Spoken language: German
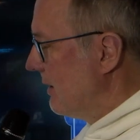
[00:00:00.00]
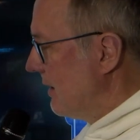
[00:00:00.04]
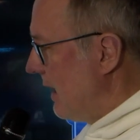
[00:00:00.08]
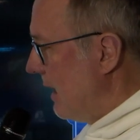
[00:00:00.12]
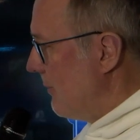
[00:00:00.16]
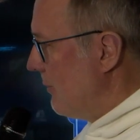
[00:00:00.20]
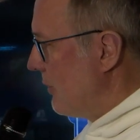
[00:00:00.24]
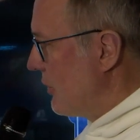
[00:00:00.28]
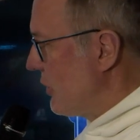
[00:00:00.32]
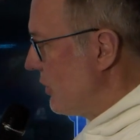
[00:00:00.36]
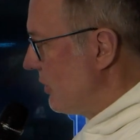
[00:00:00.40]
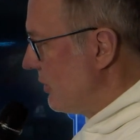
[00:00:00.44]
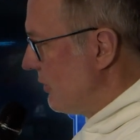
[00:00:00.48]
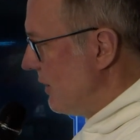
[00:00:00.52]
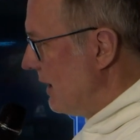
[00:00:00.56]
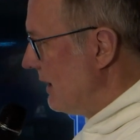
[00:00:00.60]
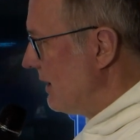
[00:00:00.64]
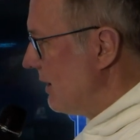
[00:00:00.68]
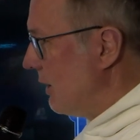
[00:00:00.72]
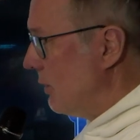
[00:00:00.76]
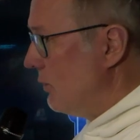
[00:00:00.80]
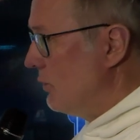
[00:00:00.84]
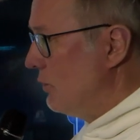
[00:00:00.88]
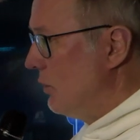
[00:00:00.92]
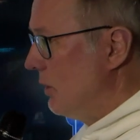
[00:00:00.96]
haben wir schon
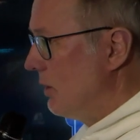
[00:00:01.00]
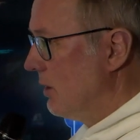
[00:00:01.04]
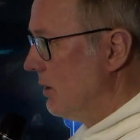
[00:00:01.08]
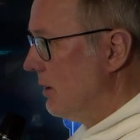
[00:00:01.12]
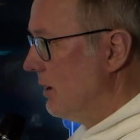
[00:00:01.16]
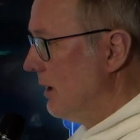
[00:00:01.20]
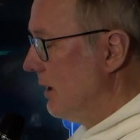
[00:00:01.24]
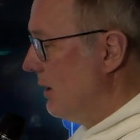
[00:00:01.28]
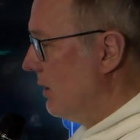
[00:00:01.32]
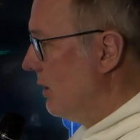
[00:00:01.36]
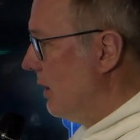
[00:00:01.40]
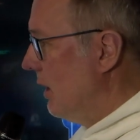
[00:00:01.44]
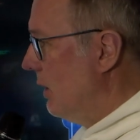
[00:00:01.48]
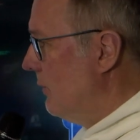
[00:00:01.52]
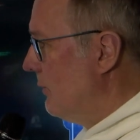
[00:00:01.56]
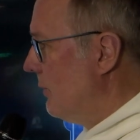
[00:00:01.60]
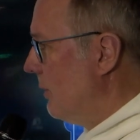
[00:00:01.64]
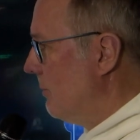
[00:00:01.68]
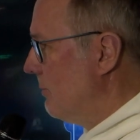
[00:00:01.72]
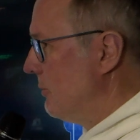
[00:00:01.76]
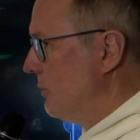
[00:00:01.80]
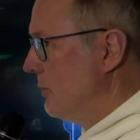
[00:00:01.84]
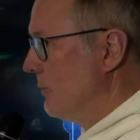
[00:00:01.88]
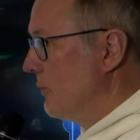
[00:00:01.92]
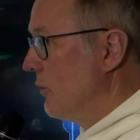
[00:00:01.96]
gesagt, aufvolle, äh,
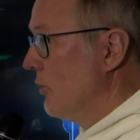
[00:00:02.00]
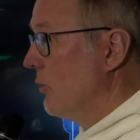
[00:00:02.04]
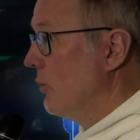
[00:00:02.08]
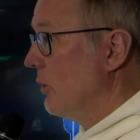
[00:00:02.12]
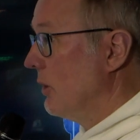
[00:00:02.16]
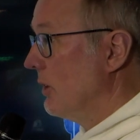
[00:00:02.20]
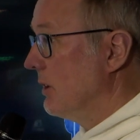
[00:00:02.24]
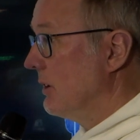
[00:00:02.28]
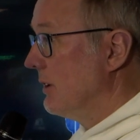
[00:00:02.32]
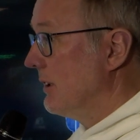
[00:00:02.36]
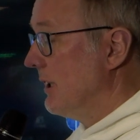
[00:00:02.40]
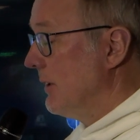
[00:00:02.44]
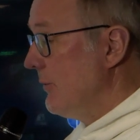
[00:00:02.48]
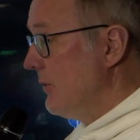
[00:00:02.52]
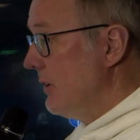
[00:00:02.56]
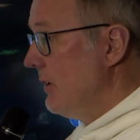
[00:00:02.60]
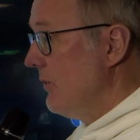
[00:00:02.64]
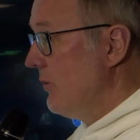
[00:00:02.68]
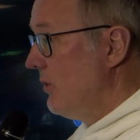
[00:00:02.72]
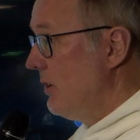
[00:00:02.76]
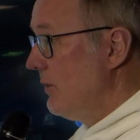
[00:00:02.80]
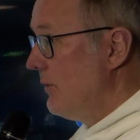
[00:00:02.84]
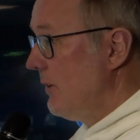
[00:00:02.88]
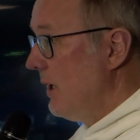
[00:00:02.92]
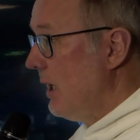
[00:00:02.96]
aufopferungsvolle
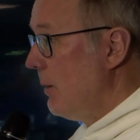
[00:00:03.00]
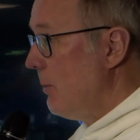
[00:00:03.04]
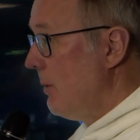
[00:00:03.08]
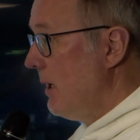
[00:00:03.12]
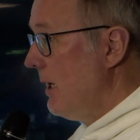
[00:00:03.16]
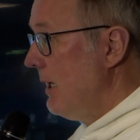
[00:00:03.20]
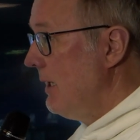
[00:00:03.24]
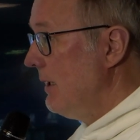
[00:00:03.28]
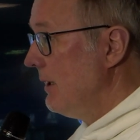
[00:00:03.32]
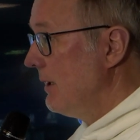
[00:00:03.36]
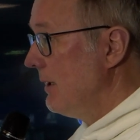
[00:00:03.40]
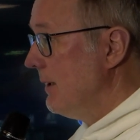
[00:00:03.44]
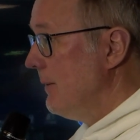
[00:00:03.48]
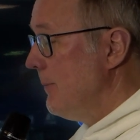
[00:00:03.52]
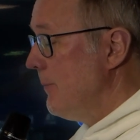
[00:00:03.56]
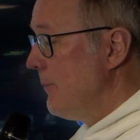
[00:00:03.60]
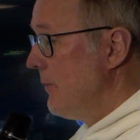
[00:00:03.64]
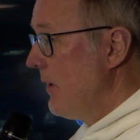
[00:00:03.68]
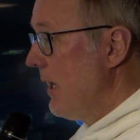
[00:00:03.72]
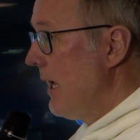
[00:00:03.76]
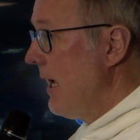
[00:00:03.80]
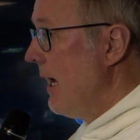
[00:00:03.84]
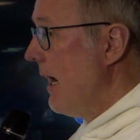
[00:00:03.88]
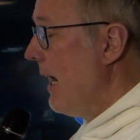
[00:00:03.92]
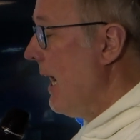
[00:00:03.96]
Defensivarbeit. Ne?
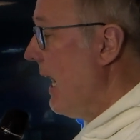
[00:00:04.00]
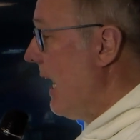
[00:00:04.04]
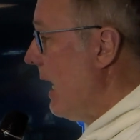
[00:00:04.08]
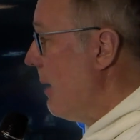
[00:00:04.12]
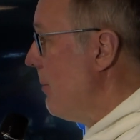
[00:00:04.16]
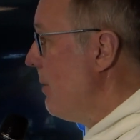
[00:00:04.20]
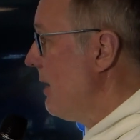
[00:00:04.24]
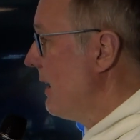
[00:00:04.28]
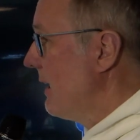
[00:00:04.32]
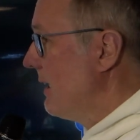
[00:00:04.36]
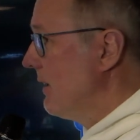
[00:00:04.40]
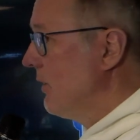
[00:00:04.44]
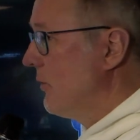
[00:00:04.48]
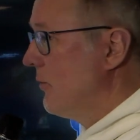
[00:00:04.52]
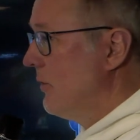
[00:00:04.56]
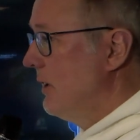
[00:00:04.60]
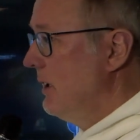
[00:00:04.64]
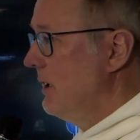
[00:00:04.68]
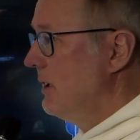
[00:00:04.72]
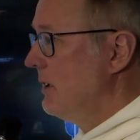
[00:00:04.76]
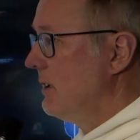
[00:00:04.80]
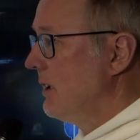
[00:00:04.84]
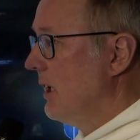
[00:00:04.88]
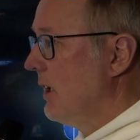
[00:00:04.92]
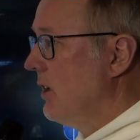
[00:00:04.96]
Aber ganz
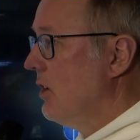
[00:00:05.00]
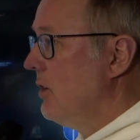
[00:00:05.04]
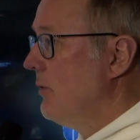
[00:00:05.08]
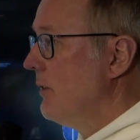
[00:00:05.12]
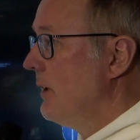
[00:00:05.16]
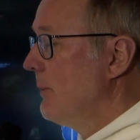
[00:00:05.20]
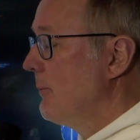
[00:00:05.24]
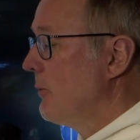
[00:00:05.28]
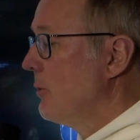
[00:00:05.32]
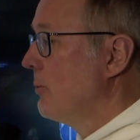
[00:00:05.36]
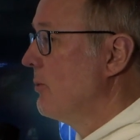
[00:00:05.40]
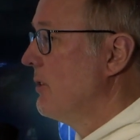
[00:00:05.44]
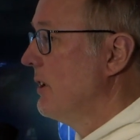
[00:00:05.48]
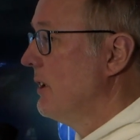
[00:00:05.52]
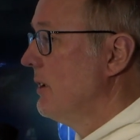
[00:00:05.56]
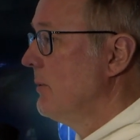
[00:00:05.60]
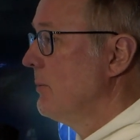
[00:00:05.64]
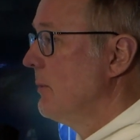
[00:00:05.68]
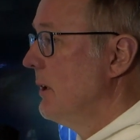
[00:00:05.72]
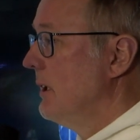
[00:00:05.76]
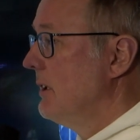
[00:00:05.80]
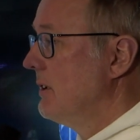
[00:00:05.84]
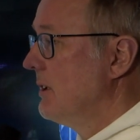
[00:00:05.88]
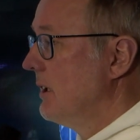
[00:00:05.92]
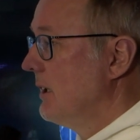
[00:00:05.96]
wichtig ja auch, wir haben zum
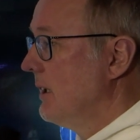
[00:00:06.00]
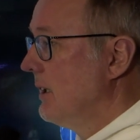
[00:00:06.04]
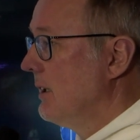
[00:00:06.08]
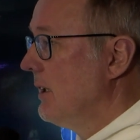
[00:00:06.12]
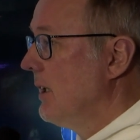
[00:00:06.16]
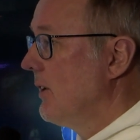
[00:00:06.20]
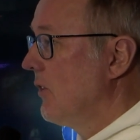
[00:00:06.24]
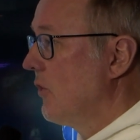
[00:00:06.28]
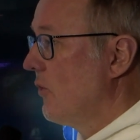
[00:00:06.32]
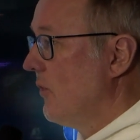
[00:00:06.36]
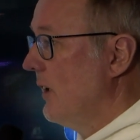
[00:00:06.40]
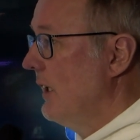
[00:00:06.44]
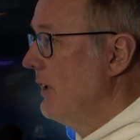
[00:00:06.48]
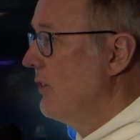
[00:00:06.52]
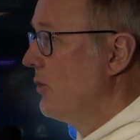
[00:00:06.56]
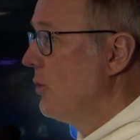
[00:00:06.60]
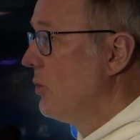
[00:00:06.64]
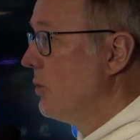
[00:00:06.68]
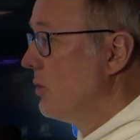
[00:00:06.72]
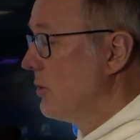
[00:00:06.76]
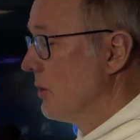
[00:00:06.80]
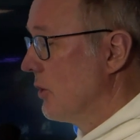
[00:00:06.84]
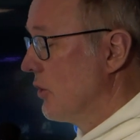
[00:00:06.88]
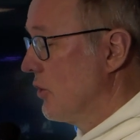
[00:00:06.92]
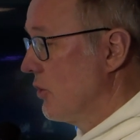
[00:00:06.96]
dritten Mal hintereinander zwei
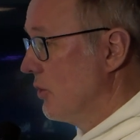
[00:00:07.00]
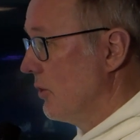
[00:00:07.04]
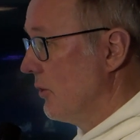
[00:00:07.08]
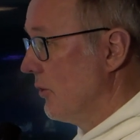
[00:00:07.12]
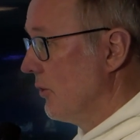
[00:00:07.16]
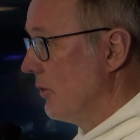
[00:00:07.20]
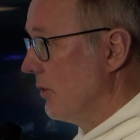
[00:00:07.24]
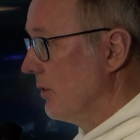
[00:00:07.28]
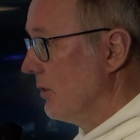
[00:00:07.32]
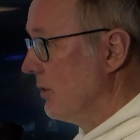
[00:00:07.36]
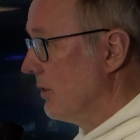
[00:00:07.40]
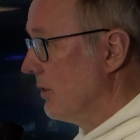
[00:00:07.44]
Tore geschossen.